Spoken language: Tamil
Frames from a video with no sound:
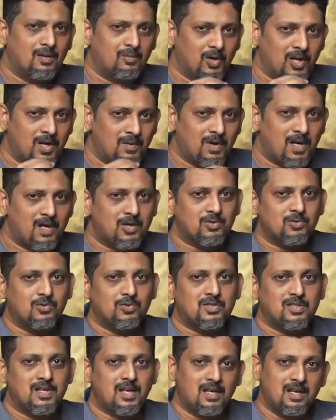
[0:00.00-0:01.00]
முக்கியமான
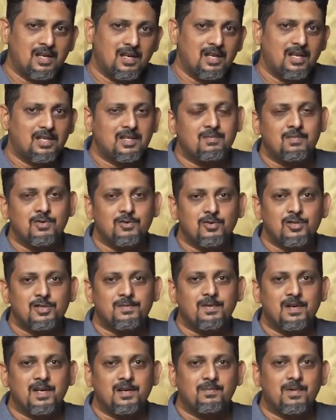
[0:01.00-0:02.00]
ஷூட்ஸில் எல்லாத்தையுமே யூஸ்
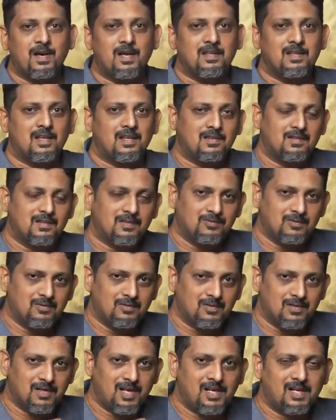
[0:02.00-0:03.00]
பண்ணி பார்த்து அதை வந்து
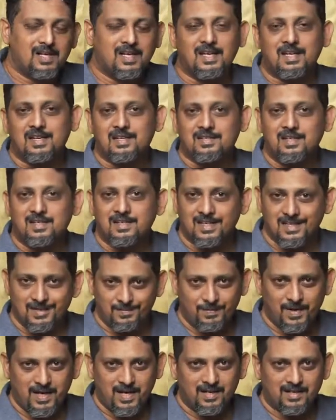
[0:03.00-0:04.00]
ஃபுல்லாக டிகரஸாக
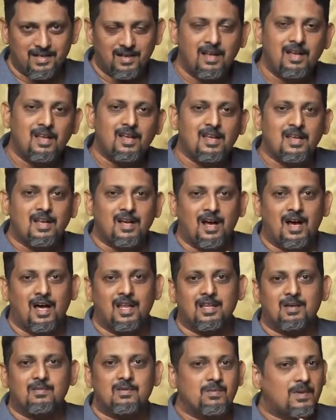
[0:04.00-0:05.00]
டெஸ்ட் பண்ணிவிட்டு தான்
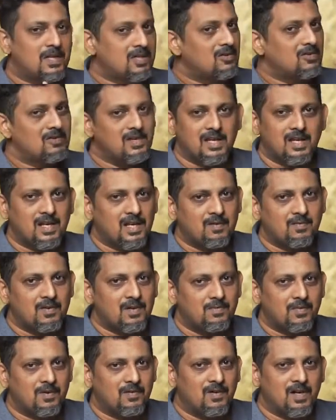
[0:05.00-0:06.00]
அதுக்கப்புறம் மற்றவங்களுக்கே
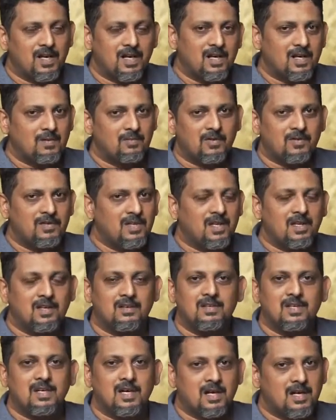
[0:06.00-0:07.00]
ரெக்கமெண்ட் பண்ணுவேன் ஏன்னா நம்ம வந்து அதில்
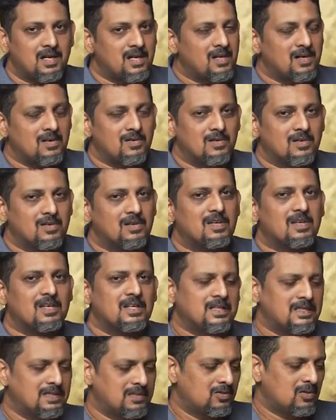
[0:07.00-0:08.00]
வந்து கரெக்டாக இருக்கணும்
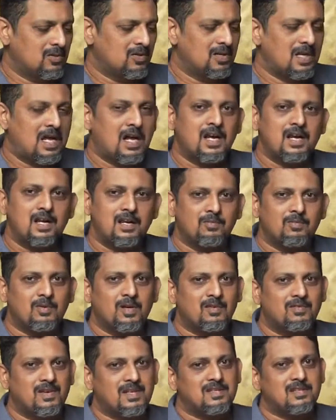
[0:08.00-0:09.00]
ஸோ நான் என்ன
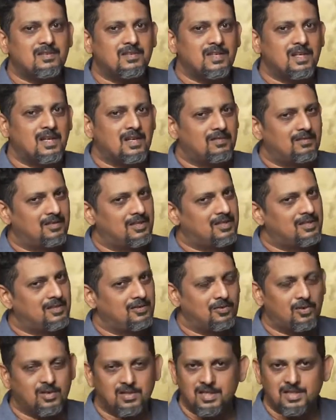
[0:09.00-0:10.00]
பண்ணேன் ஃபஸ்ட்டு வந்து நான் ஃபஸ்ட்டு
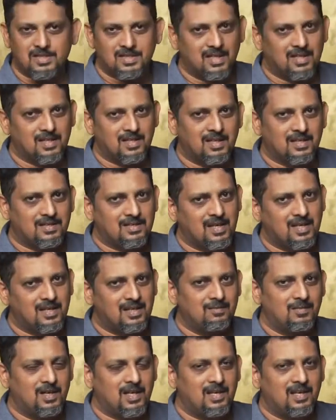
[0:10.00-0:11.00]
யோசித்தேன் என்ன சார்
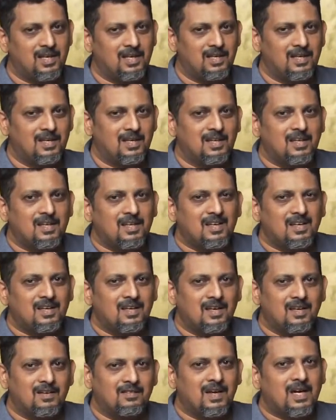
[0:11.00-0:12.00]
இது மாதிரி
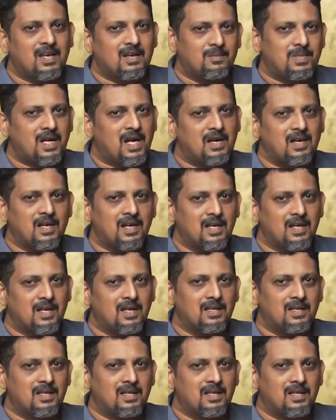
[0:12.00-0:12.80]
வேறு பிராண்டாங்க